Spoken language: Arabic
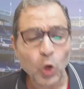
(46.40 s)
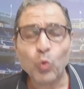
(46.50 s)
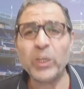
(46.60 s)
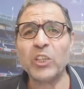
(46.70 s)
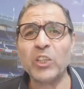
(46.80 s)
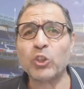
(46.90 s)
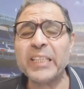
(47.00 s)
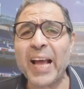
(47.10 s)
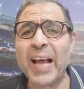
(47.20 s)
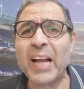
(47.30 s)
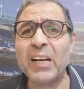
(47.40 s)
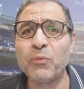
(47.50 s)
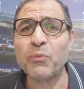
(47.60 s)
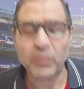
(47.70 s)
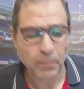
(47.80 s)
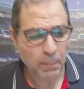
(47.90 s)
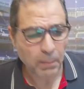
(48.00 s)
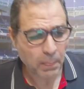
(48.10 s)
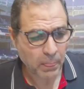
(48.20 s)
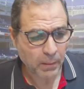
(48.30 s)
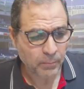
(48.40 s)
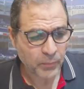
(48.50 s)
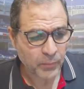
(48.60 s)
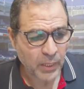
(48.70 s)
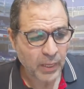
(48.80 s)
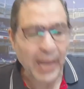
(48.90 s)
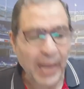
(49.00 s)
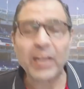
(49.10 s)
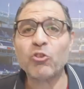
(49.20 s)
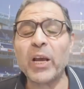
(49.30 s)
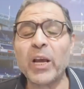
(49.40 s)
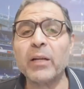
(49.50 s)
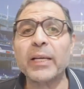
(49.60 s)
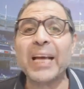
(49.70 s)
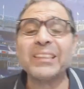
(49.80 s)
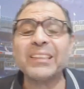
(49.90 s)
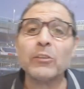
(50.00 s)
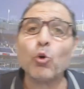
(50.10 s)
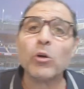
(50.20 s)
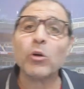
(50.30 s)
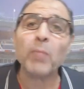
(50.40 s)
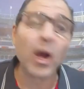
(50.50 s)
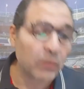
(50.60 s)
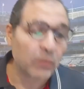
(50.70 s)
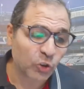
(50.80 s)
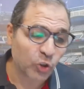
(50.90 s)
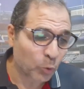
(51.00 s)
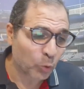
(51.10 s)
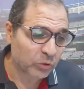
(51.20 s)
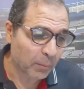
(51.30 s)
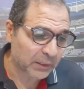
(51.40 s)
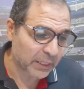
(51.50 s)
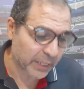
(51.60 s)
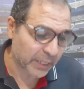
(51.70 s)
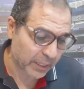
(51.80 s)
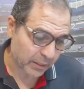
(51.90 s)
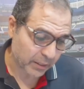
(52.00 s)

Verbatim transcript: وال20000 علشان كارتيرون ما حضرش المؤتمر الايه